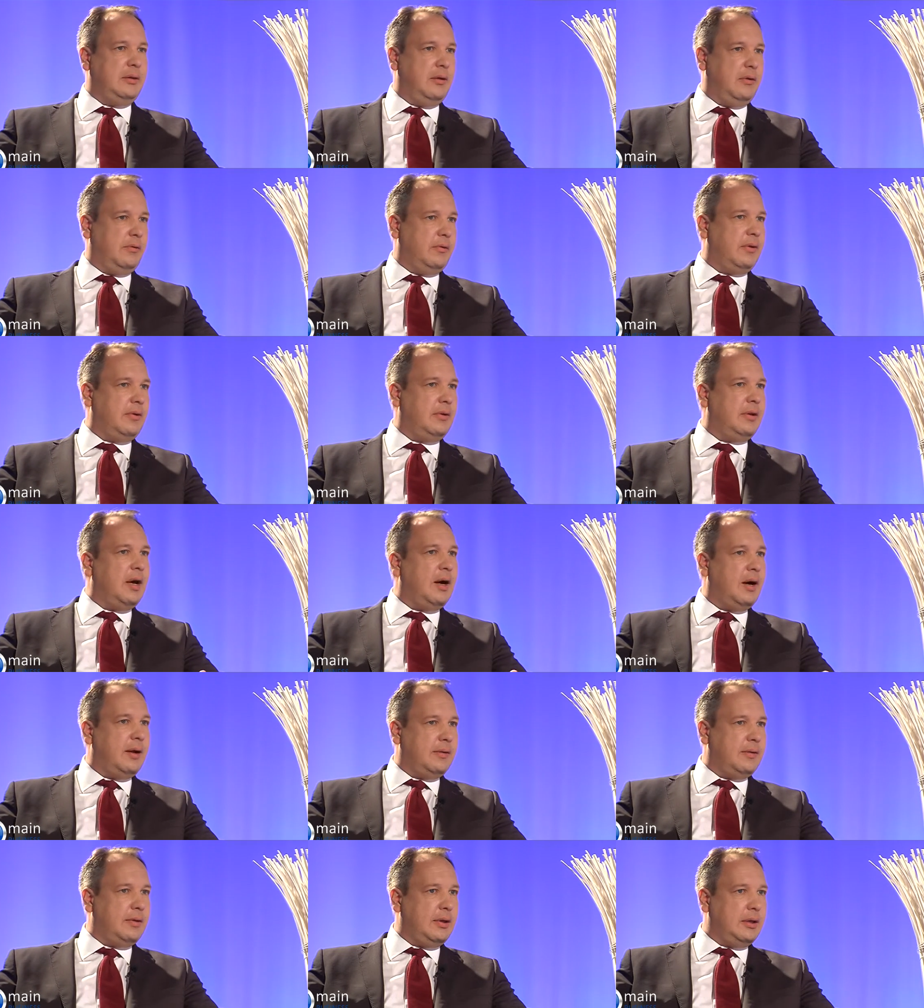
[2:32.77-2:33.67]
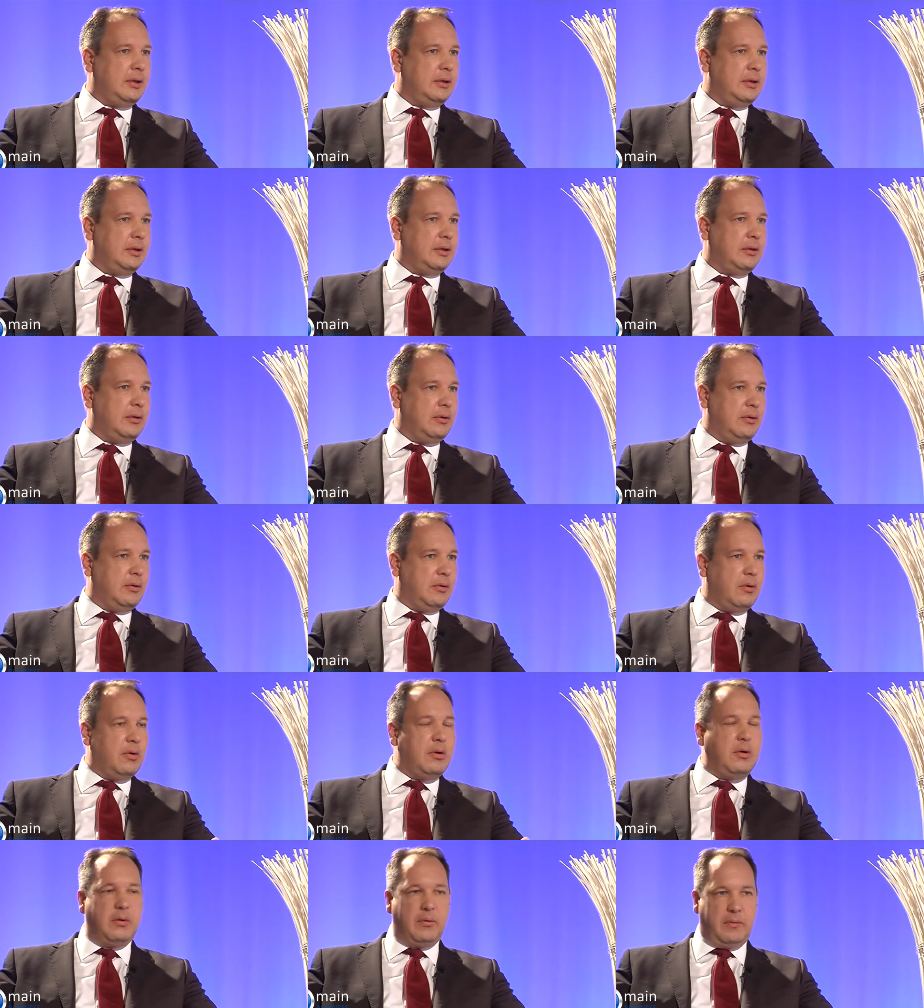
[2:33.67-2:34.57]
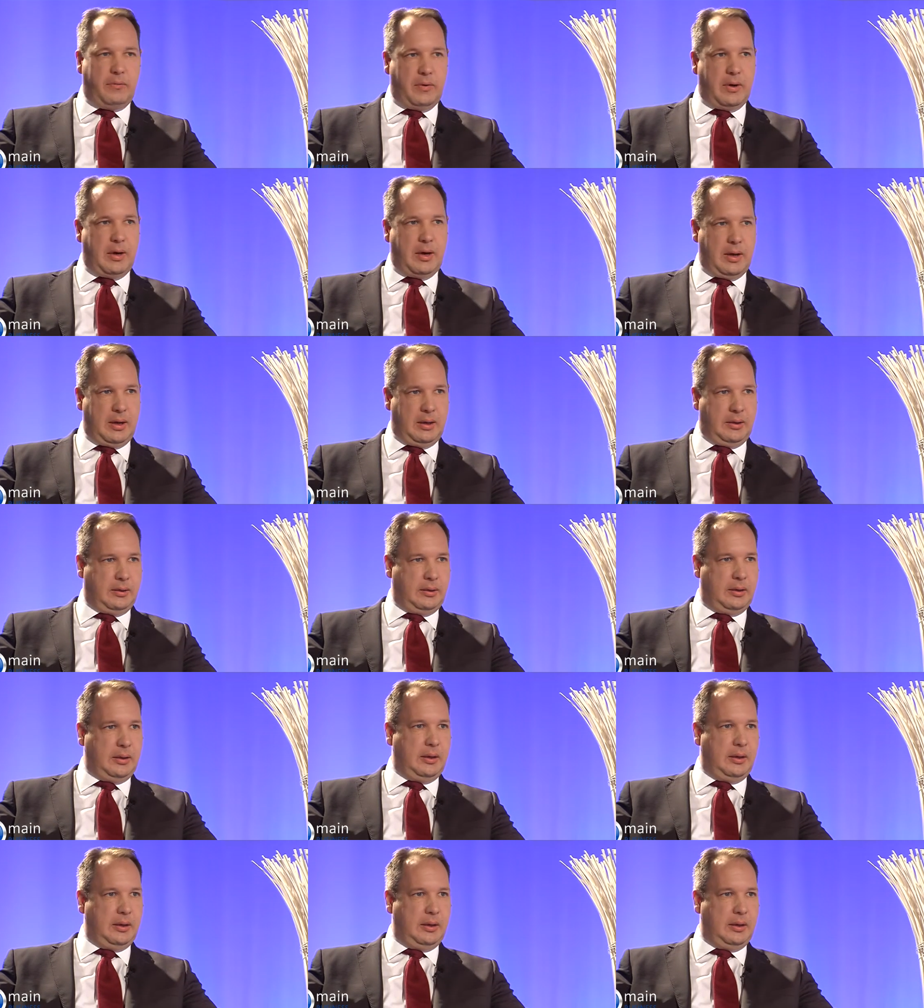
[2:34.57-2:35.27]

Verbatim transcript: auf das tatsächliche Rollenverhalten